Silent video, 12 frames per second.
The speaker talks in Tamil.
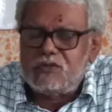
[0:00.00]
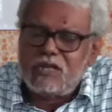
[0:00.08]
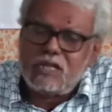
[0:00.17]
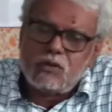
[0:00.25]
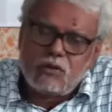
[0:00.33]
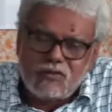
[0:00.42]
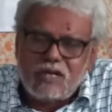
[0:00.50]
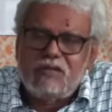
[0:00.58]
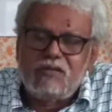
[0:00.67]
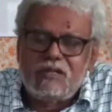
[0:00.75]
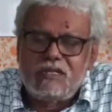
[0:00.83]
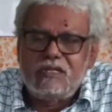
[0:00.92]
சொன்னால் அதில் ஒரு வேர்டு
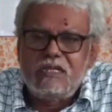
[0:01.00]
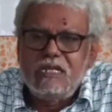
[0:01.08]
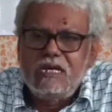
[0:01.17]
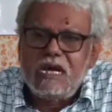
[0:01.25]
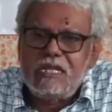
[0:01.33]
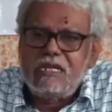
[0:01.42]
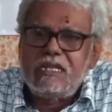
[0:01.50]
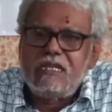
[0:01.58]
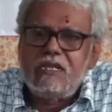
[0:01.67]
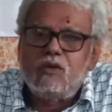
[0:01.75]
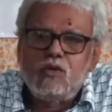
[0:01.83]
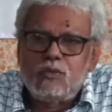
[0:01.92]
வருது அது
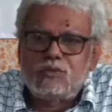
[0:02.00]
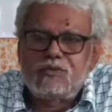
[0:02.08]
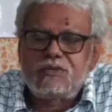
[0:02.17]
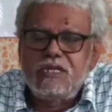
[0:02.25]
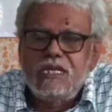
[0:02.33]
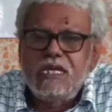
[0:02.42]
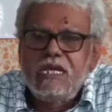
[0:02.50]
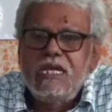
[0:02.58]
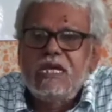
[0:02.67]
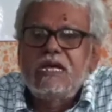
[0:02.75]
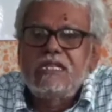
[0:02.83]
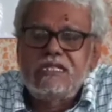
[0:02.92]
என்னது லூப்ஸ்
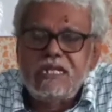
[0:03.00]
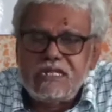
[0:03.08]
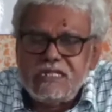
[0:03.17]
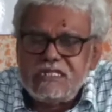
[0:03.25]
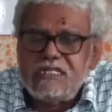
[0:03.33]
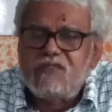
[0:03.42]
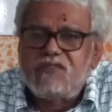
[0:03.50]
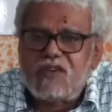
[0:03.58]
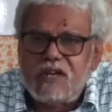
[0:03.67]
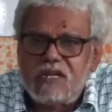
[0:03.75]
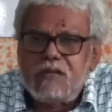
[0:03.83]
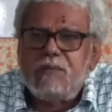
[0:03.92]
தட் இஸ் தி
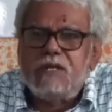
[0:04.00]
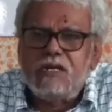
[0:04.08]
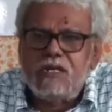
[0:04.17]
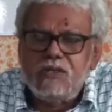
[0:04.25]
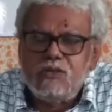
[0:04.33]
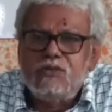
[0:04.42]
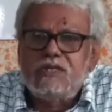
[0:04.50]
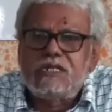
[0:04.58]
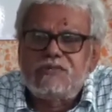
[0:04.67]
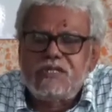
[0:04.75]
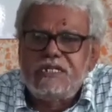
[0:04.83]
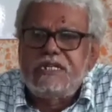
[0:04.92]
ஃபண்டமெண்டல் யூனிட்
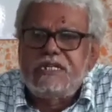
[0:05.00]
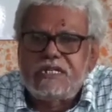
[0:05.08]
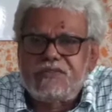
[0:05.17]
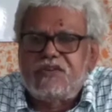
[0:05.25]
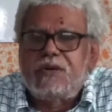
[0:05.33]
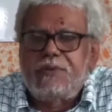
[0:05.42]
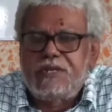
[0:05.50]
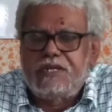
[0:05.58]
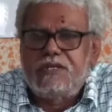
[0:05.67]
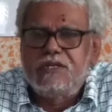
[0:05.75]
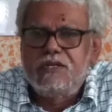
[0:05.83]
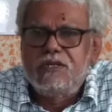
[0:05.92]
ஆஃப் தி நிட்டட் ஃபேப்ரிக்
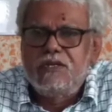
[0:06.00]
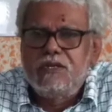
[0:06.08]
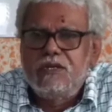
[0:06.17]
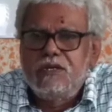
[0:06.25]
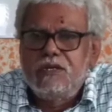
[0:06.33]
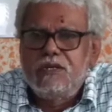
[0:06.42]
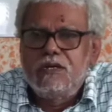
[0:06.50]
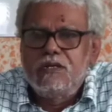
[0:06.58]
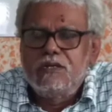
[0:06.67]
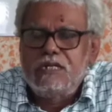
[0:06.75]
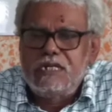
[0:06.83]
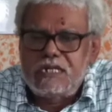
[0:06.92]

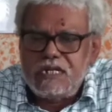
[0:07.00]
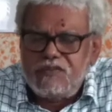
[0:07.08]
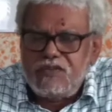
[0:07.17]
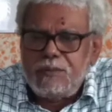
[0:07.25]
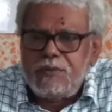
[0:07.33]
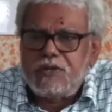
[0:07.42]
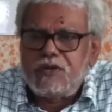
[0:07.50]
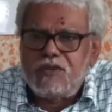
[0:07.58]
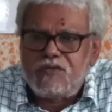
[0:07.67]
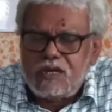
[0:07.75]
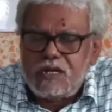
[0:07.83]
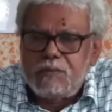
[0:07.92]
நிட்டட் ஃபேப்ரிக்கின்ற
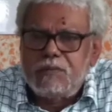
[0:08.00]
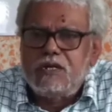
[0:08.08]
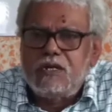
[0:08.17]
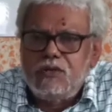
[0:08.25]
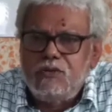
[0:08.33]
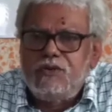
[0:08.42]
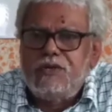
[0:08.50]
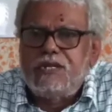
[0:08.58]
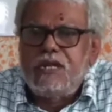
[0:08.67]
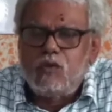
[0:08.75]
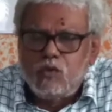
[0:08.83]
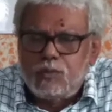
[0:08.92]
ஃபண்டமெண்டல்
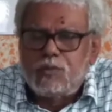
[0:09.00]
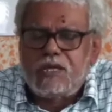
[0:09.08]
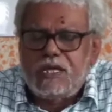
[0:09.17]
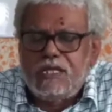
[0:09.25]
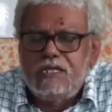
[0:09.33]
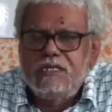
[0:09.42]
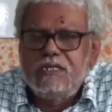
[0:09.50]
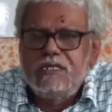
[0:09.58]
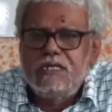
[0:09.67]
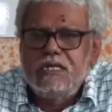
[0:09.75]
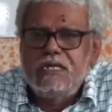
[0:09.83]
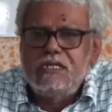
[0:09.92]
யூனிட்டே லூப் தான்
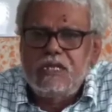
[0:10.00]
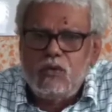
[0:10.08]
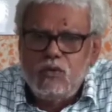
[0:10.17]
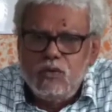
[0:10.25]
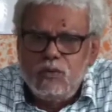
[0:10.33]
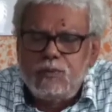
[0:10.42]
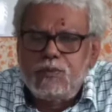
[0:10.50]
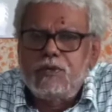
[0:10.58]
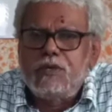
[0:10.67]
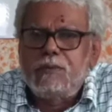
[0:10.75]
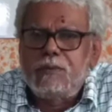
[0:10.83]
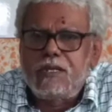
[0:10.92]
இந்த
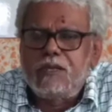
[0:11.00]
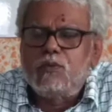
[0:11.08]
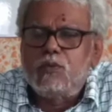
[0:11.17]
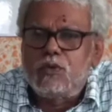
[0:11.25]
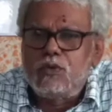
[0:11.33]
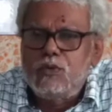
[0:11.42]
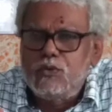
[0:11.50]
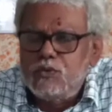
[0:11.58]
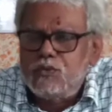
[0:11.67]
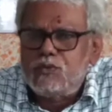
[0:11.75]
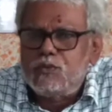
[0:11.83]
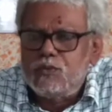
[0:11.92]
லூப்புங்கிறது ஒரு
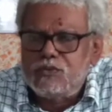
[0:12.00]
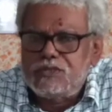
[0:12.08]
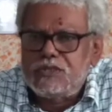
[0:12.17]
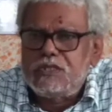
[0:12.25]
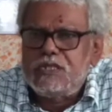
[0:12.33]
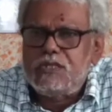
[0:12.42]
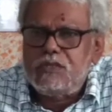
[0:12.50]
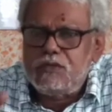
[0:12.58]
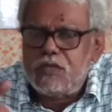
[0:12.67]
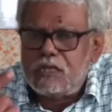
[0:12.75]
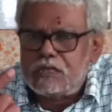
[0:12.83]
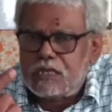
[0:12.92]
யூஸ் ஊசி
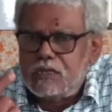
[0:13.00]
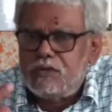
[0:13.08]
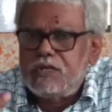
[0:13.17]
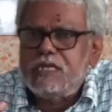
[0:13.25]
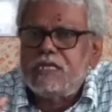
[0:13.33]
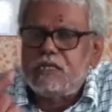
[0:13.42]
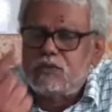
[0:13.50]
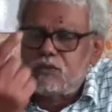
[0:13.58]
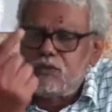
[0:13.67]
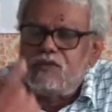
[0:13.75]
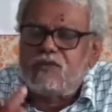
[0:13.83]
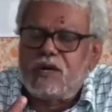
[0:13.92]
தன்னுடைய அந்த
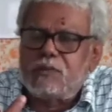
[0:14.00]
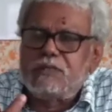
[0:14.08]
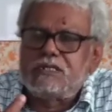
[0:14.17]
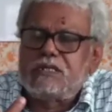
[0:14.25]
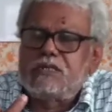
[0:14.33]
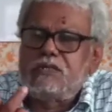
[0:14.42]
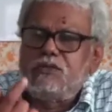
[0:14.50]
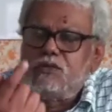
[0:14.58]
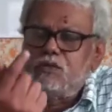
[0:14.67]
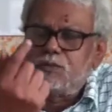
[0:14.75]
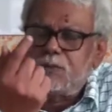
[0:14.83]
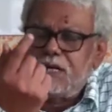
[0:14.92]
துணி ஃபார்மேஷனுக்கு
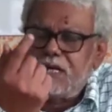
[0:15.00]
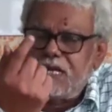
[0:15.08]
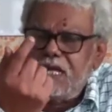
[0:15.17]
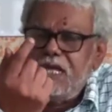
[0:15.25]
யூஸ் பண்ணுற